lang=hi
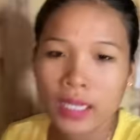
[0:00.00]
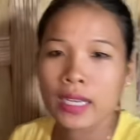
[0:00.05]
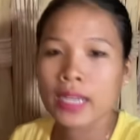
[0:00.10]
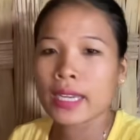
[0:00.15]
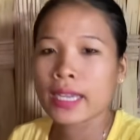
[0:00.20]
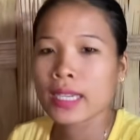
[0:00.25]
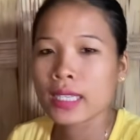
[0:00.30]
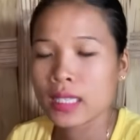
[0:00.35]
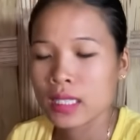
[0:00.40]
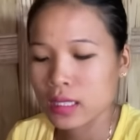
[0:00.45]

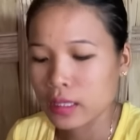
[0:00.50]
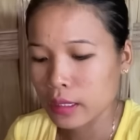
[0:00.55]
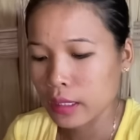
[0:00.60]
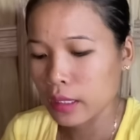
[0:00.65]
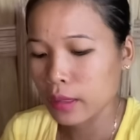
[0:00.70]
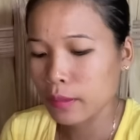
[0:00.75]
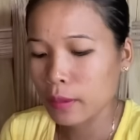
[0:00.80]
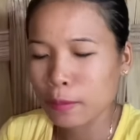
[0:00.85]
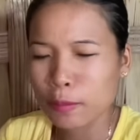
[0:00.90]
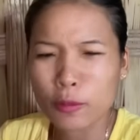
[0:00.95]
गया है दीदी
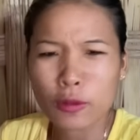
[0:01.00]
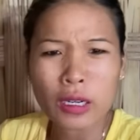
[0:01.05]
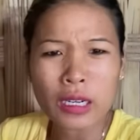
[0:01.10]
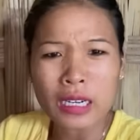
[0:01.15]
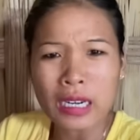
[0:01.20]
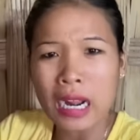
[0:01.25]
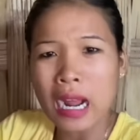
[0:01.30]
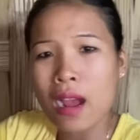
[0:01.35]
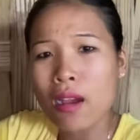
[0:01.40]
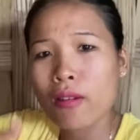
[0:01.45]
और पूरा
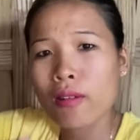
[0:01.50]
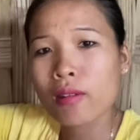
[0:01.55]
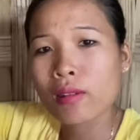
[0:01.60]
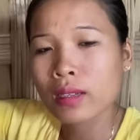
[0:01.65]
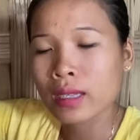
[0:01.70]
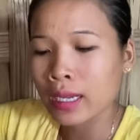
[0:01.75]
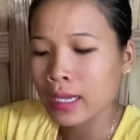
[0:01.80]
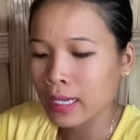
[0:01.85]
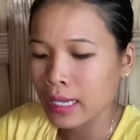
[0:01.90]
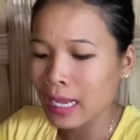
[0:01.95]

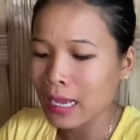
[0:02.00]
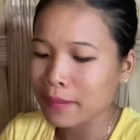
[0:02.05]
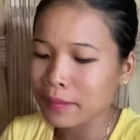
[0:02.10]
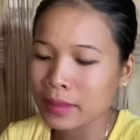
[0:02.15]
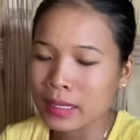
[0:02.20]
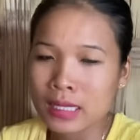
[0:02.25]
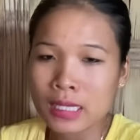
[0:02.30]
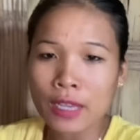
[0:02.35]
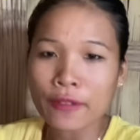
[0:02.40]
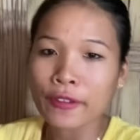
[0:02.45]
राउंड करके
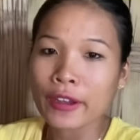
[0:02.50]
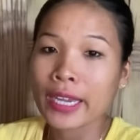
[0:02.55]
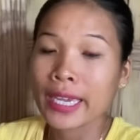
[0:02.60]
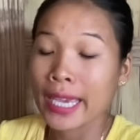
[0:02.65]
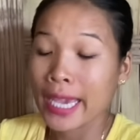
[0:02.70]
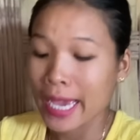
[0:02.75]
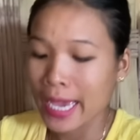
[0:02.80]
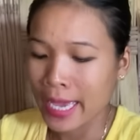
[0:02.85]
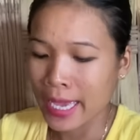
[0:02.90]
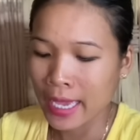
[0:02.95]
हमने सफा
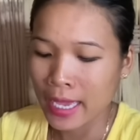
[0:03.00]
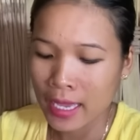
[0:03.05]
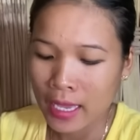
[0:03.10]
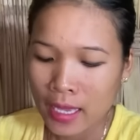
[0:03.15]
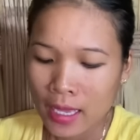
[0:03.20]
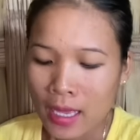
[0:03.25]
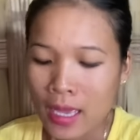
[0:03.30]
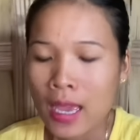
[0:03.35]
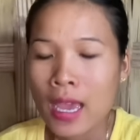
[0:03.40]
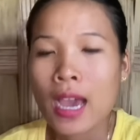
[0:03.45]
किया है
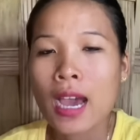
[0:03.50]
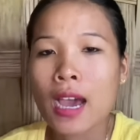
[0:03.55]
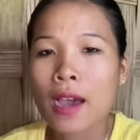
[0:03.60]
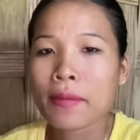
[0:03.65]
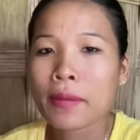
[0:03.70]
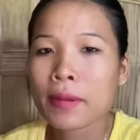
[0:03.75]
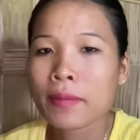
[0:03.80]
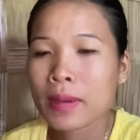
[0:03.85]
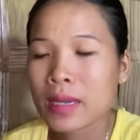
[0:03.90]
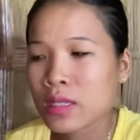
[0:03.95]

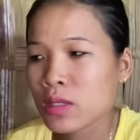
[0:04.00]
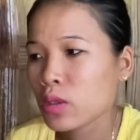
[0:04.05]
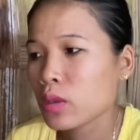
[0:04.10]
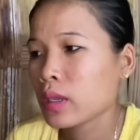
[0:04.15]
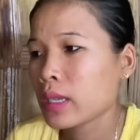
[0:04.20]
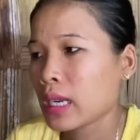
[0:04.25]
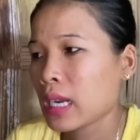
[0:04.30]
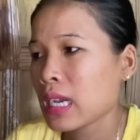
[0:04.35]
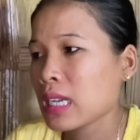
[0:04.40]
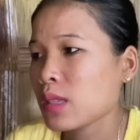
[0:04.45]
अभी बस जो
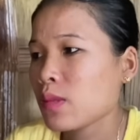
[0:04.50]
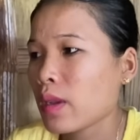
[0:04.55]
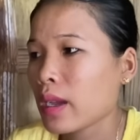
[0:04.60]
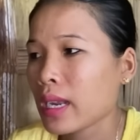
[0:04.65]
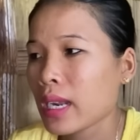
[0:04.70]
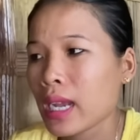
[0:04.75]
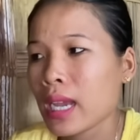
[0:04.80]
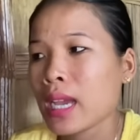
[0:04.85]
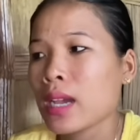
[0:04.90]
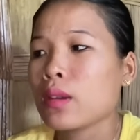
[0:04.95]
ग्रास
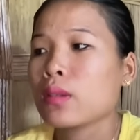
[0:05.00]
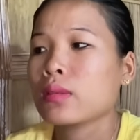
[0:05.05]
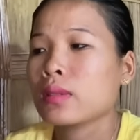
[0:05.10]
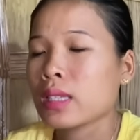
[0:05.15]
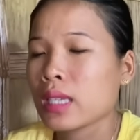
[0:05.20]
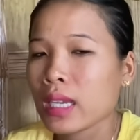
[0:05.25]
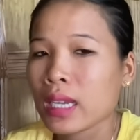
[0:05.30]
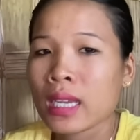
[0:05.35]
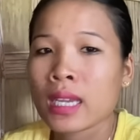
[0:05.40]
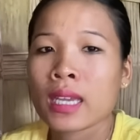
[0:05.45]
वगैरह है
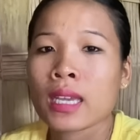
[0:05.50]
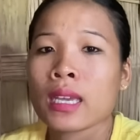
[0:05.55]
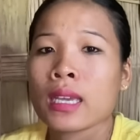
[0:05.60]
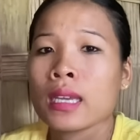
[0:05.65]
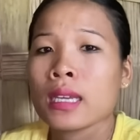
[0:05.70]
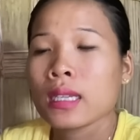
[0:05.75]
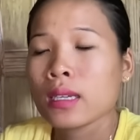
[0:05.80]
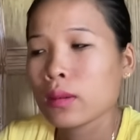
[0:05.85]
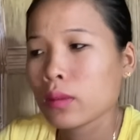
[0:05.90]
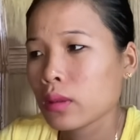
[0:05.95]
उसे
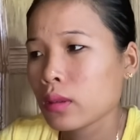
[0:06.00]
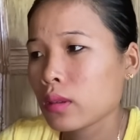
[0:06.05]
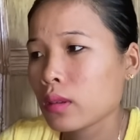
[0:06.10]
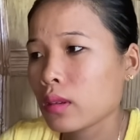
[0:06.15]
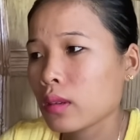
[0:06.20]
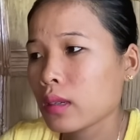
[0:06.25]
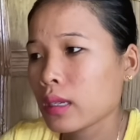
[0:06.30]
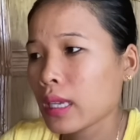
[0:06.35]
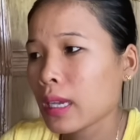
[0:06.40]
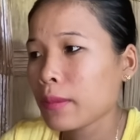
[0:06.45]
वो
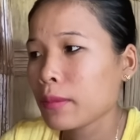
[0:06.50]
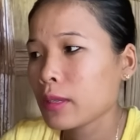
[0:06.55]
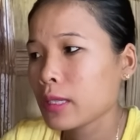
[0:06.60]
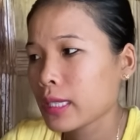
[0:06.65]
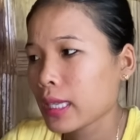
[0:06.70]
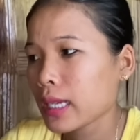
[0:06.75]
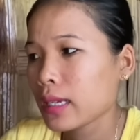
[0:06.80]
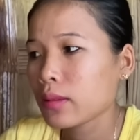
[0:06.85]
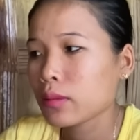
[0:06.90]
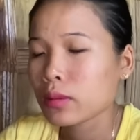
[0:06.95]
क्या
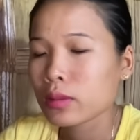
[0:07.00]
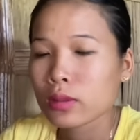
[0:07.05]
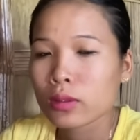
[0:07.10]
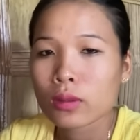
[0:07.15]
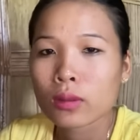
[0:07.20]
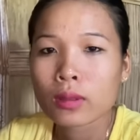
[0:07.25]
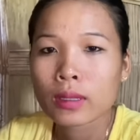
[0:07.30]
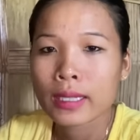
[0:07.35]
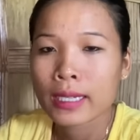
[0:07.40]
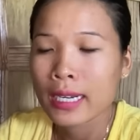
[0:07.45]
बोलता है वो
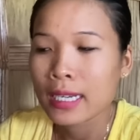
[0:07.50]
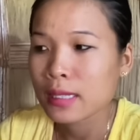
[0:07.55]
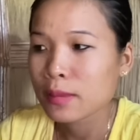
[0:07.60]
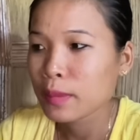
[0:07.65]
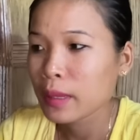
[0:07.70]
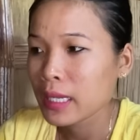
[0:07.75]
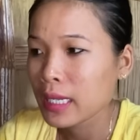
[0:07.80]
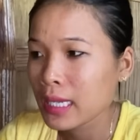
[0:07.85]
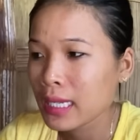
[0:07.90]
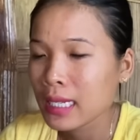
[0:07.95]
जो ग्रास
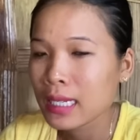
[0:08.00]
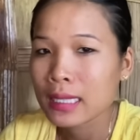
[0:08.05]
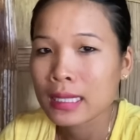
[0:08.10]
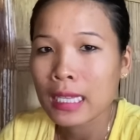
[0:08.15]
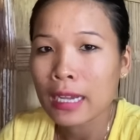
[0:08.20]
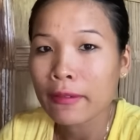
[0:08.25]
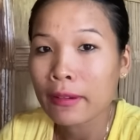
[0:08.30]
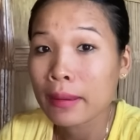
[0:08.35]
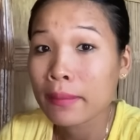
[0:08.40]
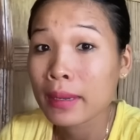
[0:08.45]
मारने के लिए
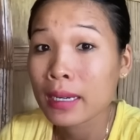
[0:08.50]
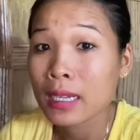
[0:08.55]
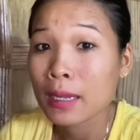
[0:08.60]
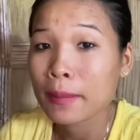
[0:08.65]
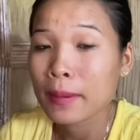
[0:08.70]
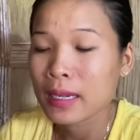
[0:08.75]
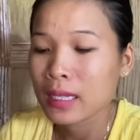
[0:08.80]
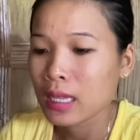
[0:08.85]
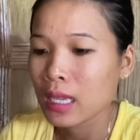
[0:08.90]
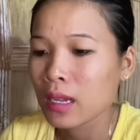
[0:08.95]
दवाई मारना
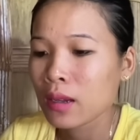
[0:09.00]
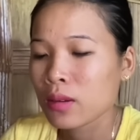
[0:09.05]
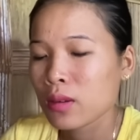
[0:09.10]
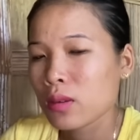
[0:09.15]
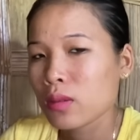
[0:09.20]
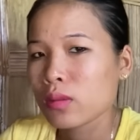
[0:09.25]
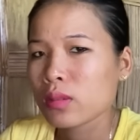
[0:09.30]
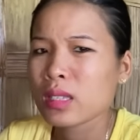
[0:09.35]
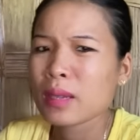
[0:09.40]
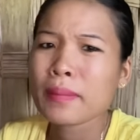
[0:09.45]
पड़ता
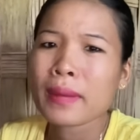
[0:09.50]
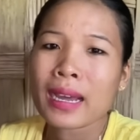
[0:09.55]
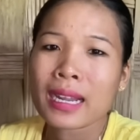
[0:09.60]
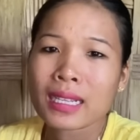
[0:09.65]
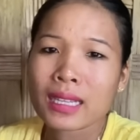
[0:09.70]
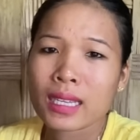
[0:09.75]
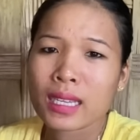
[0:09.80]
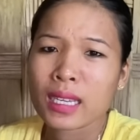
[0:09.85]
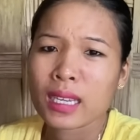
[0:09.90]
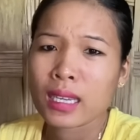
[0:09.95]
है उसे मार
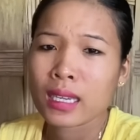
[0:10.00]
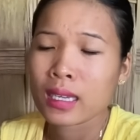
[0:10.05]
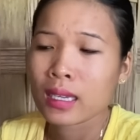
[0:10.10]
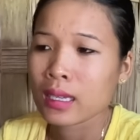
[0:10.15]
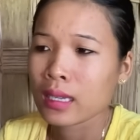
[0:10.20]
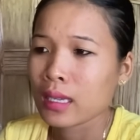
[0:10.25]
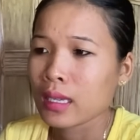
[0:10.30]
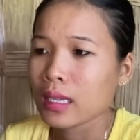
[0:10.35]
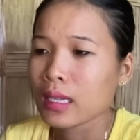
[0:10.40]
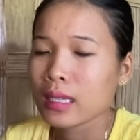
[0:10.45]
देंगे
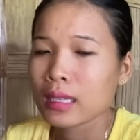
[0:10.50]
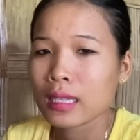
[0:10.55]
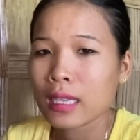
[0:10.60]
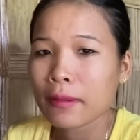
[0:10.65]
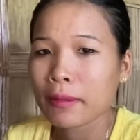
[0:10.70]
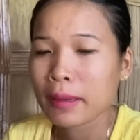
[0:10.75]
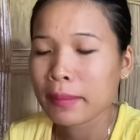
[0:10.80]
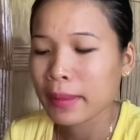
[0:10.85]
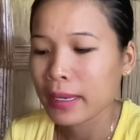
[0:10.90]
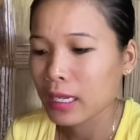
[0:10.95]

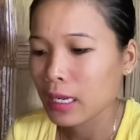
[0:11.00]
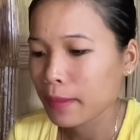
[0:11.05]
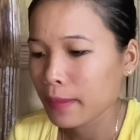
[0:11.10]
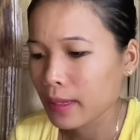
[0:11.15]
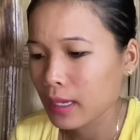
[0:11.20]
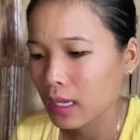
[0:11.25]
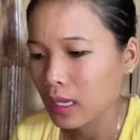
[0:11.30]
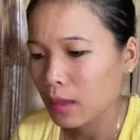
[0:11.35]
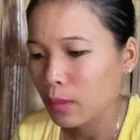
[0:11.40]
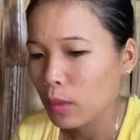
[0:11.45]
दवाई मारना
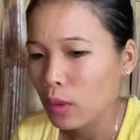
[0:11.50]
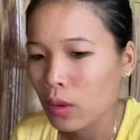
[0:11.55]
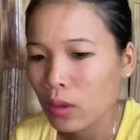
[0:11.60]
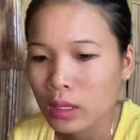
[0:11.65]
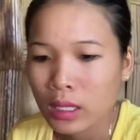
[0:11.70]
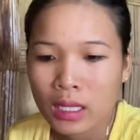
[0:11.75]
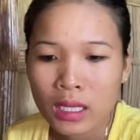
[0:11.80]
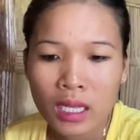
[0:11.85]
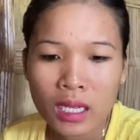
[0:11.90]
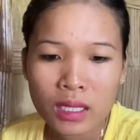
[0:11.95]
पड़ेगा
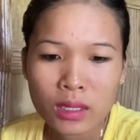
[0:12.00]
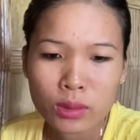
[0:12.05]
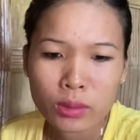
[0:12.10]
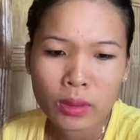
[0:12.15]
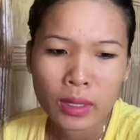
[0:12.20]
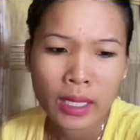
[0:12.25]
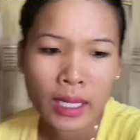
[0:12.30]
बहुत ही थक चुके